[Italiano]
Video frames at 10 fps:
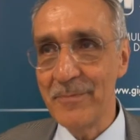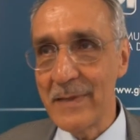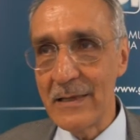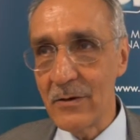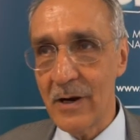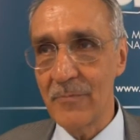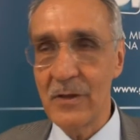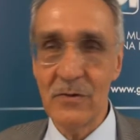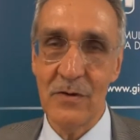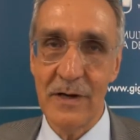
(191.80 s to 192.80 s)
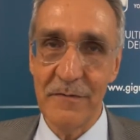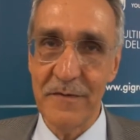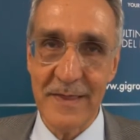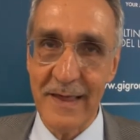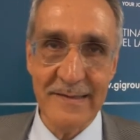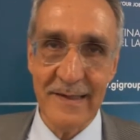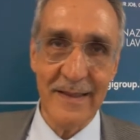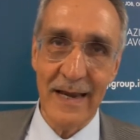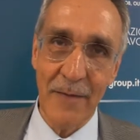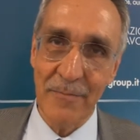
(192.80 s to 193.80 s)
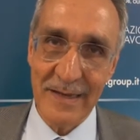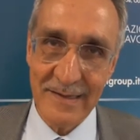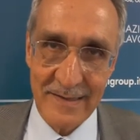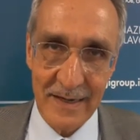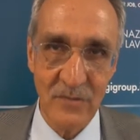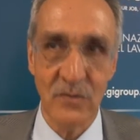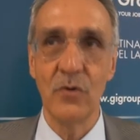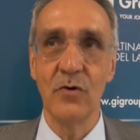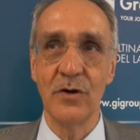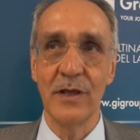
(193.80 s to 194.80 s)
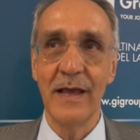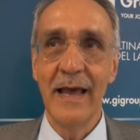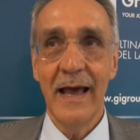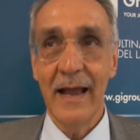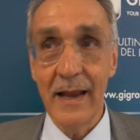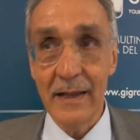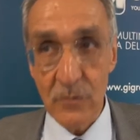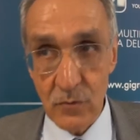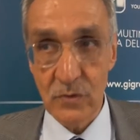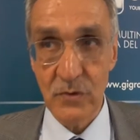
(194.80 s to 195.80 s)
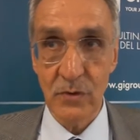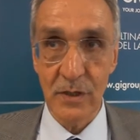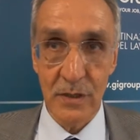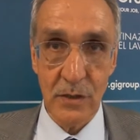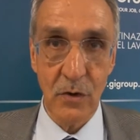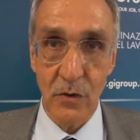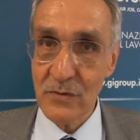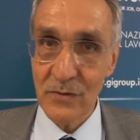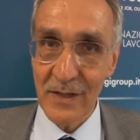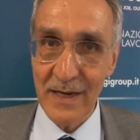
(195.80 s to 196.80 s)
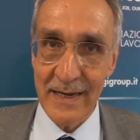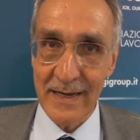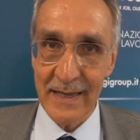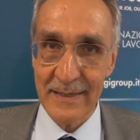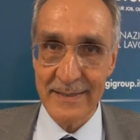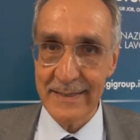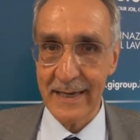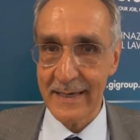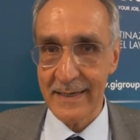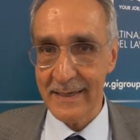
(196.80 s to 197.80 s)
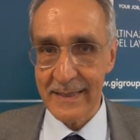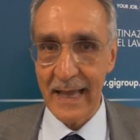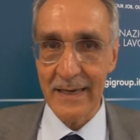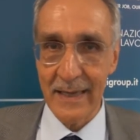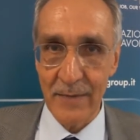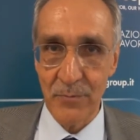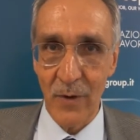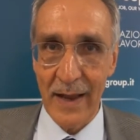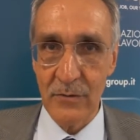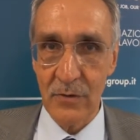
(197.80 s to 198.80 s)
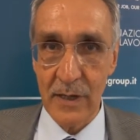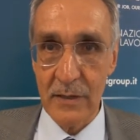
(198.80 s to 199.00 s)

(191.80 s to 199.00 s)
miglioramento dell'efficienza delle amministrazioni, alla riduzione del costo dell'energia che in Italia è più alto che